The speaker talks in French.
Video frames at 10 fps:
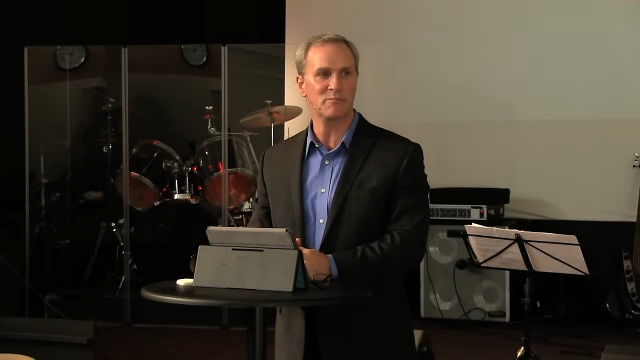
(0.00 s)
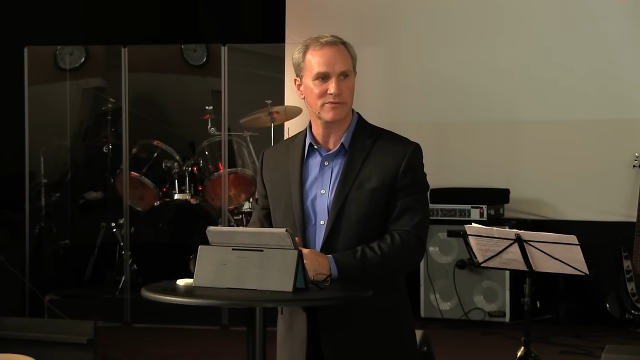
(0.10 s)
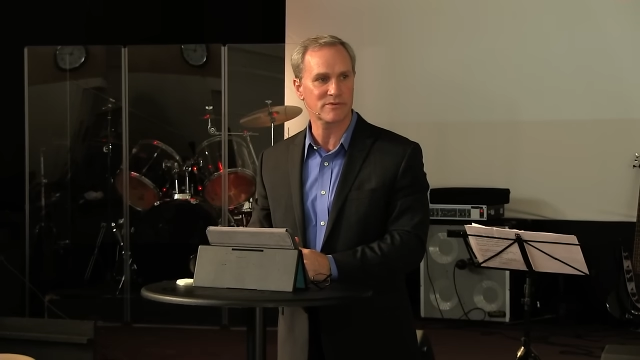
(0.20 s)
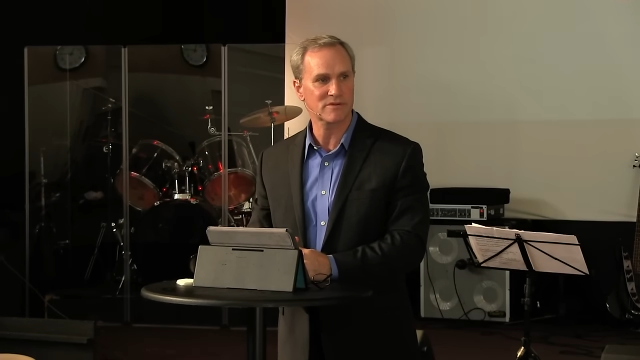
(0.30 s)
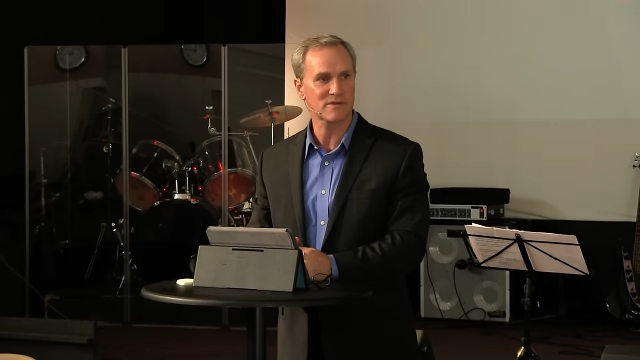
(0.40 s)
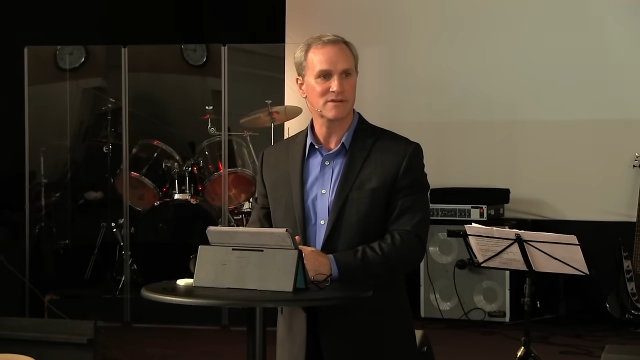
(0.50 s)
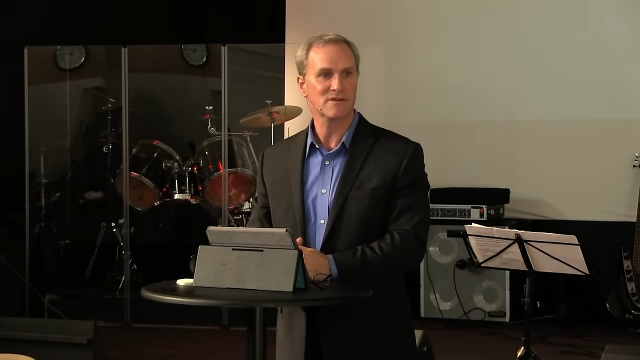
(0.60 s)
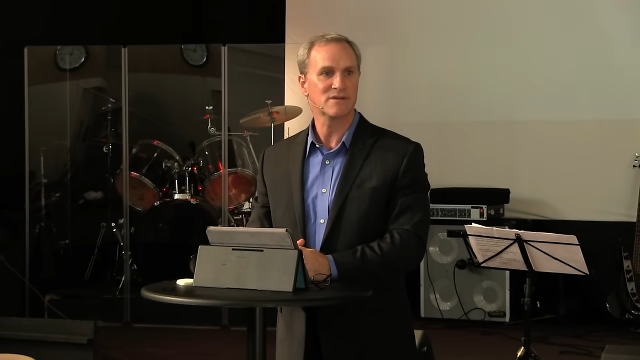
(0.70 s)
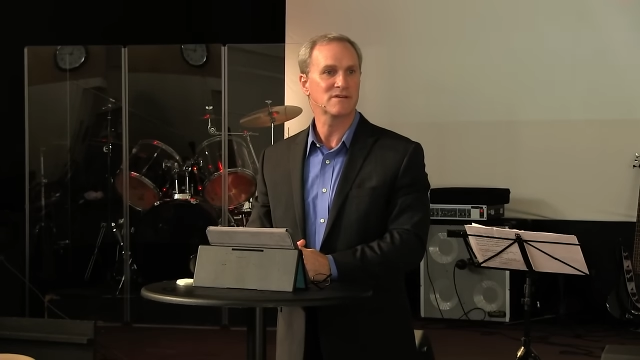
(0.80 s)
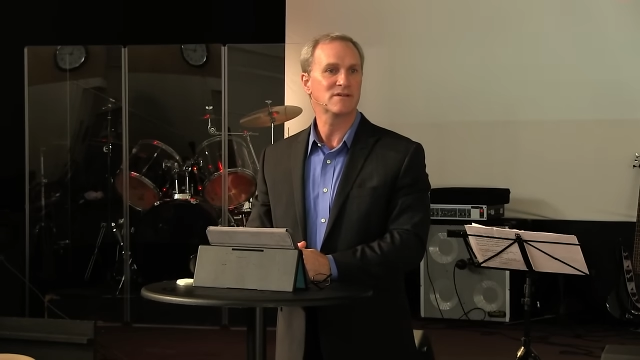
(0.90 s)

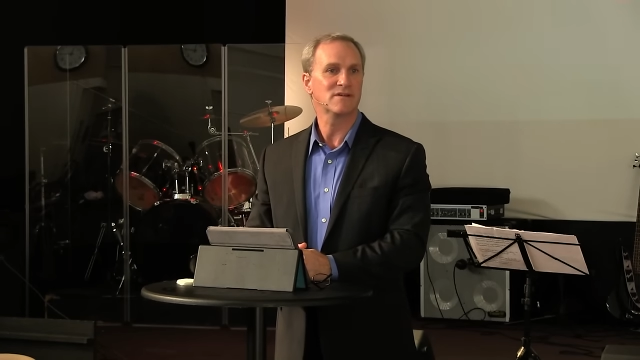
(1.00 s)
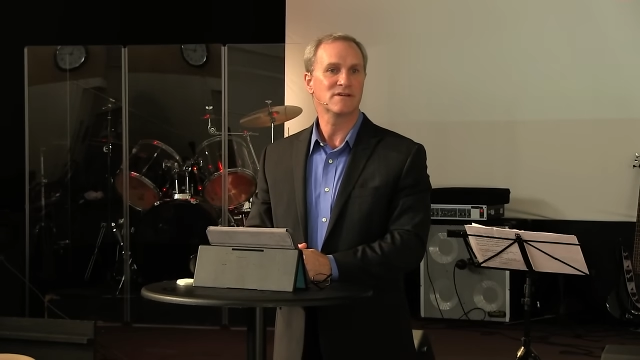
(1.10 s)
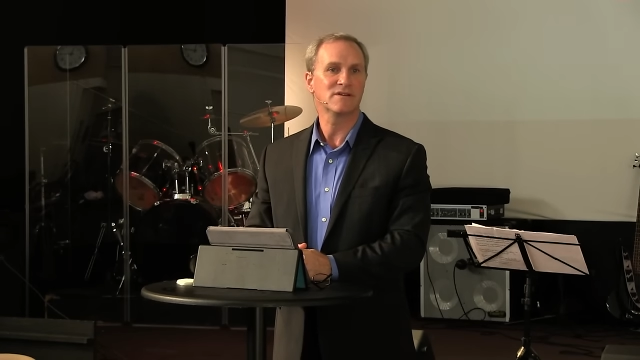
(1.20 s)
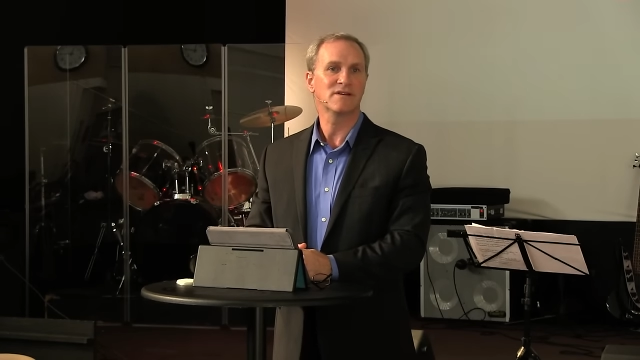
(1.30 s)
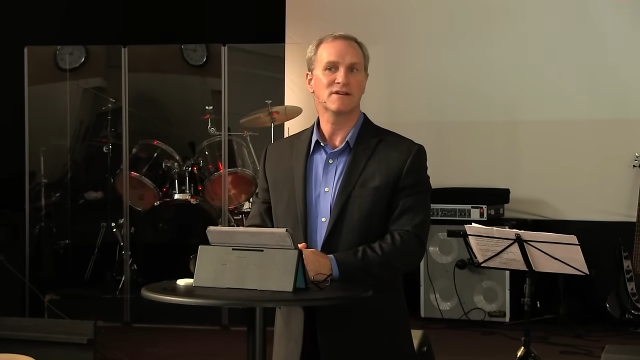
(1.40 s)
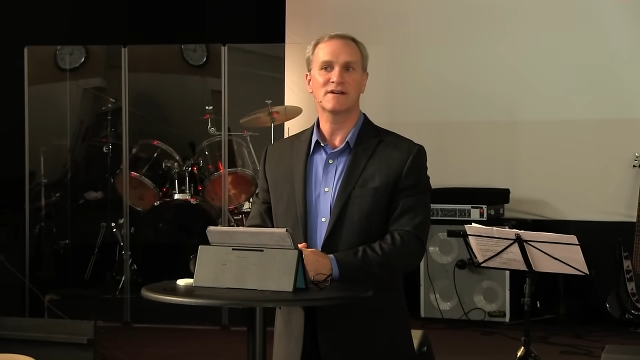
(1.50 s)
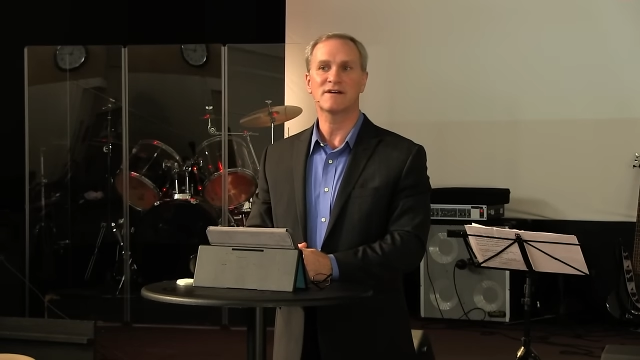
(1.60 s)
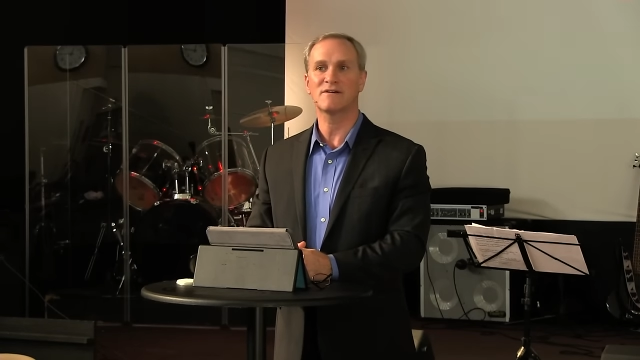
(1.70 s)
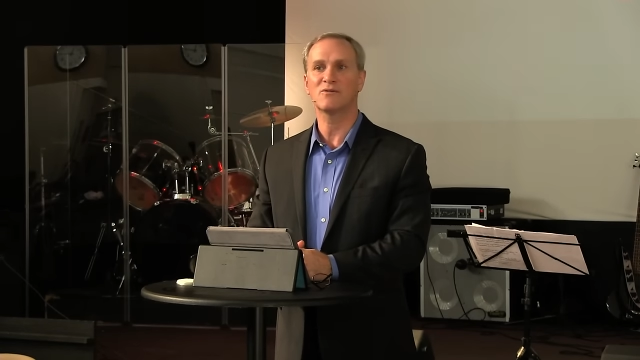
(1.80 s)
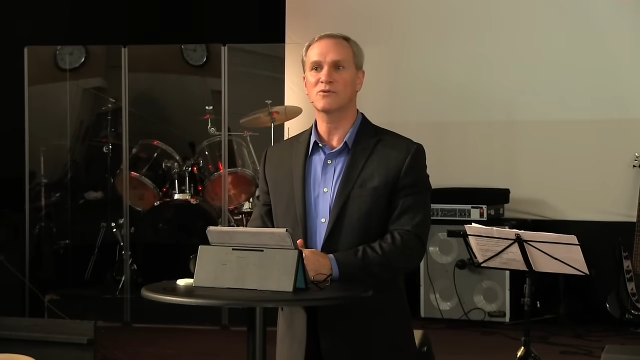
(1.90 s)
euh,
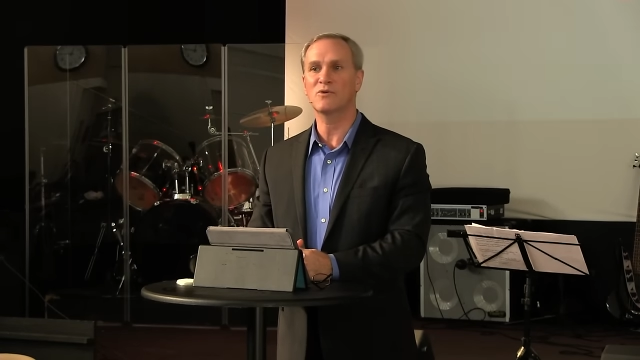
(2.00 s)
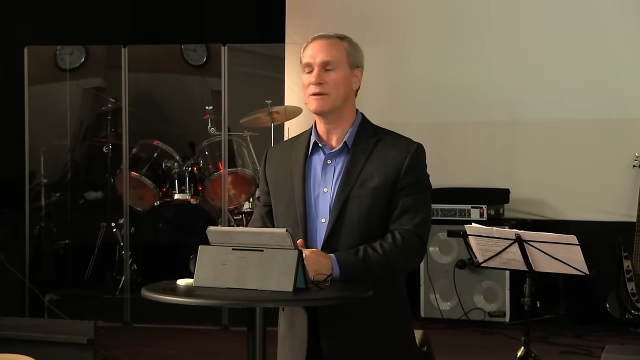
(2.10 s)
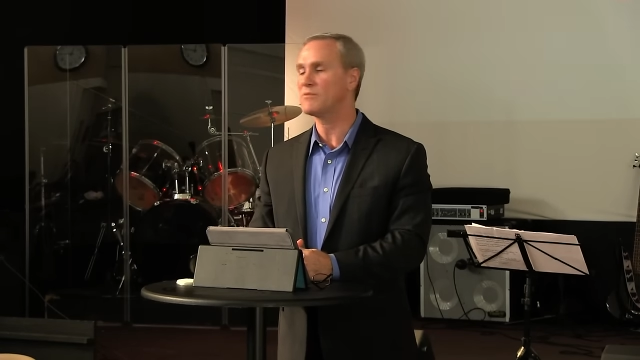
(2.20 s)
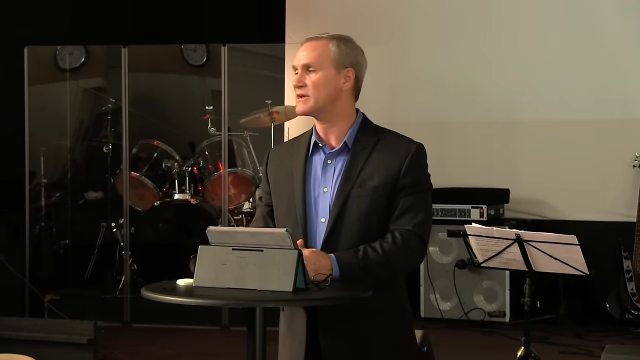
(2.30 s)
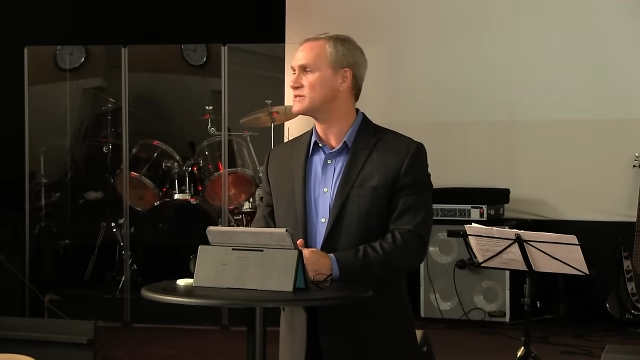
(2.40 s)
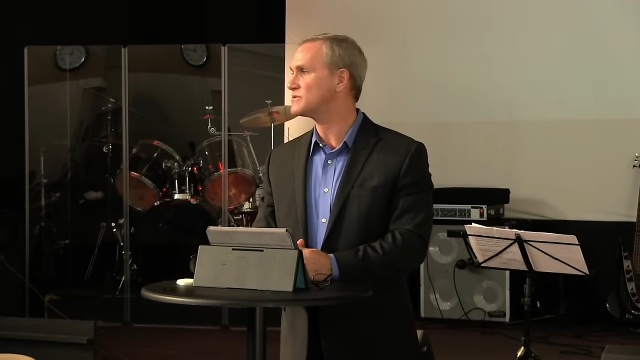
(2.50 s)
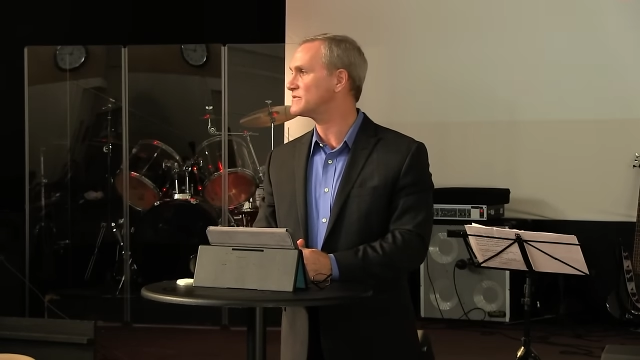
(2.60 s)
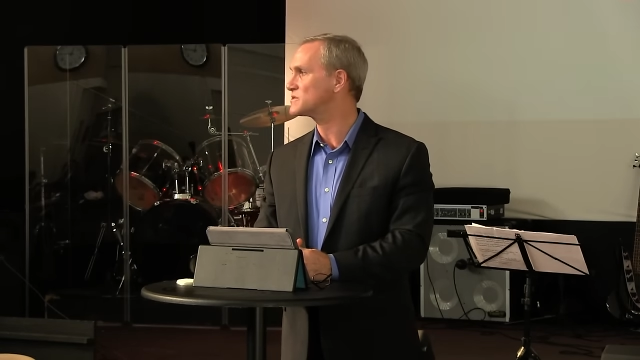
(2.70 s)
en collaboration avec son